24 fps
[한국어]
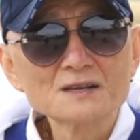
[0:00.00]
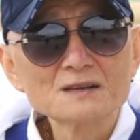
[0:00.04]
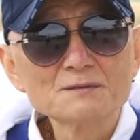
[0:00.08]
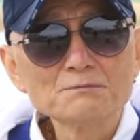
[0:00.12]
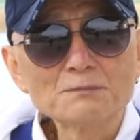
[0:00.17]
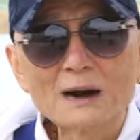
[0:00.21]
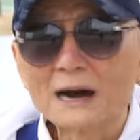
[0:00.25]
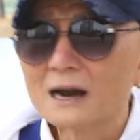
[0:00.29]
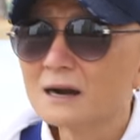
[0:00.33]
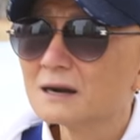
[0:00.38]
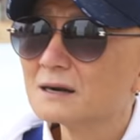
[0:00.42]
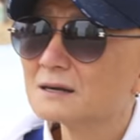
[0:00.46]

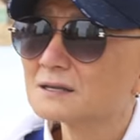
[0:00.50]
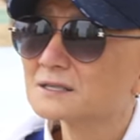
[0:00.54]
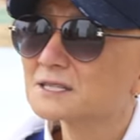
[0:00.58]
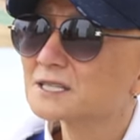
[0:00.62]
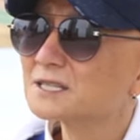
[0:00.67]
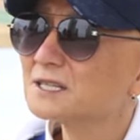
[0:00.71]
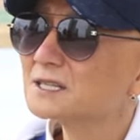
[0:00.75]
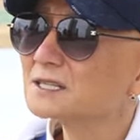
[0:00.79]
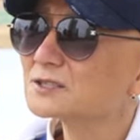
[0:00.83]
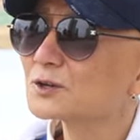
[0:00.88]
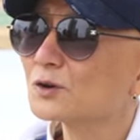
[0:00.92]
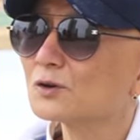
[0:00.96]
말
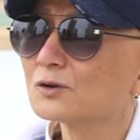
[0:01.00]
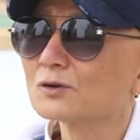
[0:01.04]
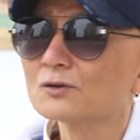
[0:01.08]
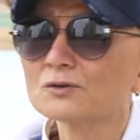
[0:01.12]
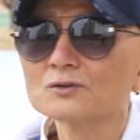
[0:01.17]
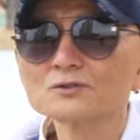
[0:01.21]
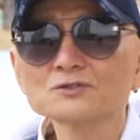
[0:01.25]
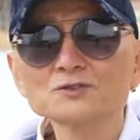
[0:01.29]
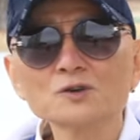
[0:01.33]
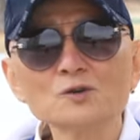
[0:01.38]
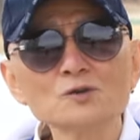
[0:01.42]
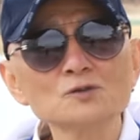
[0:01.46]
시속
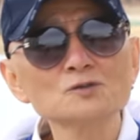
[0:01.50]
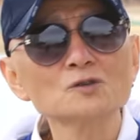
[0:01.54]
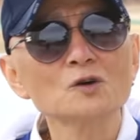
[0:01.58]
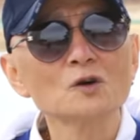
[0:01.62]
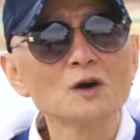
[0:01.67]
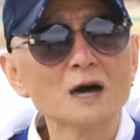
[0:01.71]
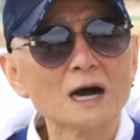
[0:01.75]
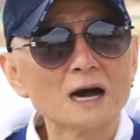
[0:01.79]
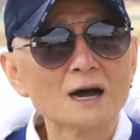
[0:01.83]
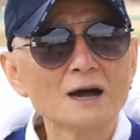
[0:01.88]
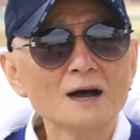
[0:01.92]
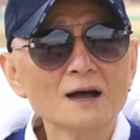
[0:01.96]

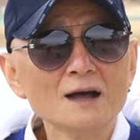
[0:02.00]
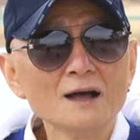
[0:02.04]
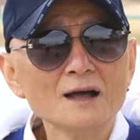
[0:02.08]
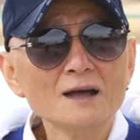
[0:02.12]
속도가